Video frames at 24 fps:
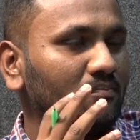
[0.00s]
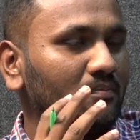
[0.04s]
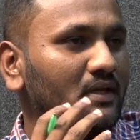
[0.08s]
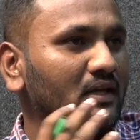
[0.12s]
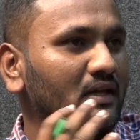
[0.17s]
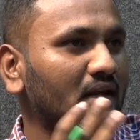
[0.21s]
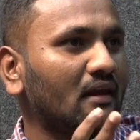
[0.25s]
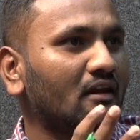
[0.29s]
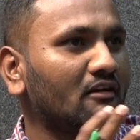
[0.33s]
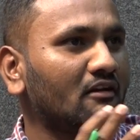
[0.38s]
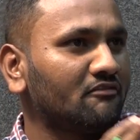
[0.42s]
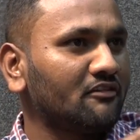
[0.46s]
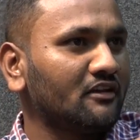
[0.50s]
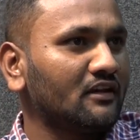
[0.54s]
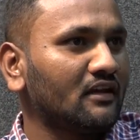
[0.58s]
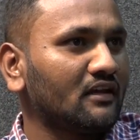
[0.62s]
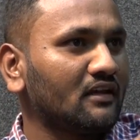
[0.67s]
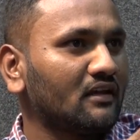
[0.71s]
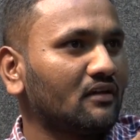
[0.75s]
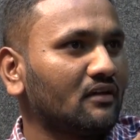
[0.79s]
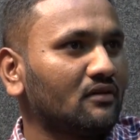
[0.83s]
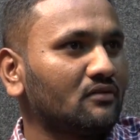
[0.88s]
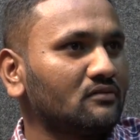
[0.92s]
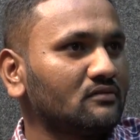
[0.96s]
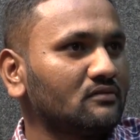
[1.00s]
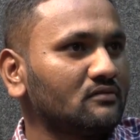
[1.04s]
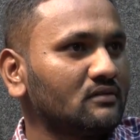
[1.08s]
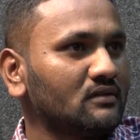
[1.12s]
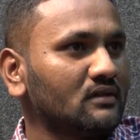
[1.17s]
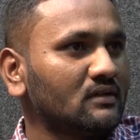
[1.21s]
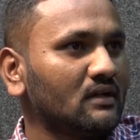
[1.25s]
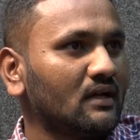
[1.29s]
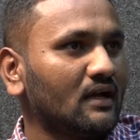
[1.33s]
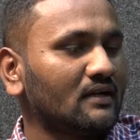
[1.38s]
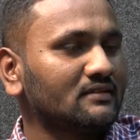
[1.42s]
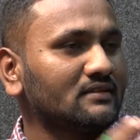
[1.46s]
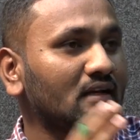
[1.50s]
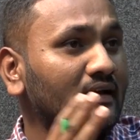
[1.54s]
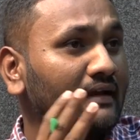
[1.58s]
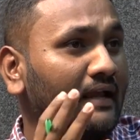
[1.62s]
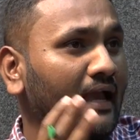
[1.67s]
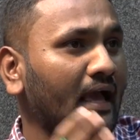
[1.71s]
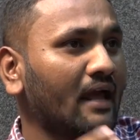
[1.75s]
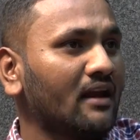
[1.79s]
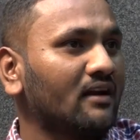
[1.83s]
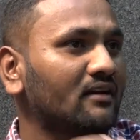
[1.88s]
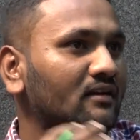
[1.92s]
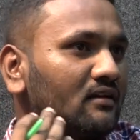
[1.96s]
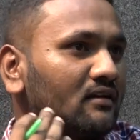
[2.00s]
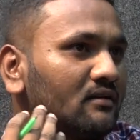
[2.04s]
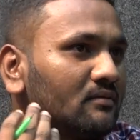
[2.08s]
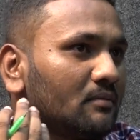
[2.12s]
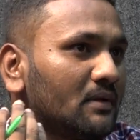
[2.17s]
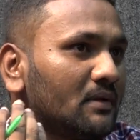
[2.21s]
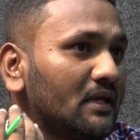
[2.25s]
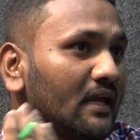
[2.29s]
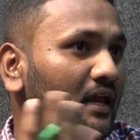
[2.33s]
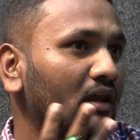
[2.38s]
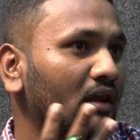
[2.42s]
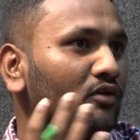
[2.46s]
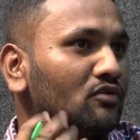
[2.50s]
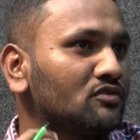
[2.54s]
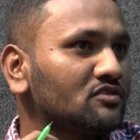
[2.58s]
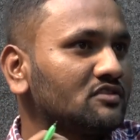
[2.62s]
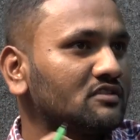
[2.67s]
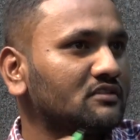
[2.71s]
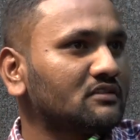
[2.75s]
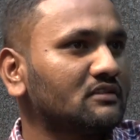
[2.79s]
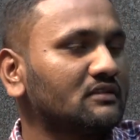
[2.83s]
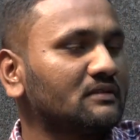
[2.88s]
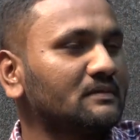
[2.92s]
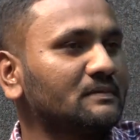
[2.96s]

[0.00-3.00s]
మీరు ఎలా ఫీల్ అయ్యారు అసలు క్యారెక్టర్ మీకు ఎలా వచ్చింది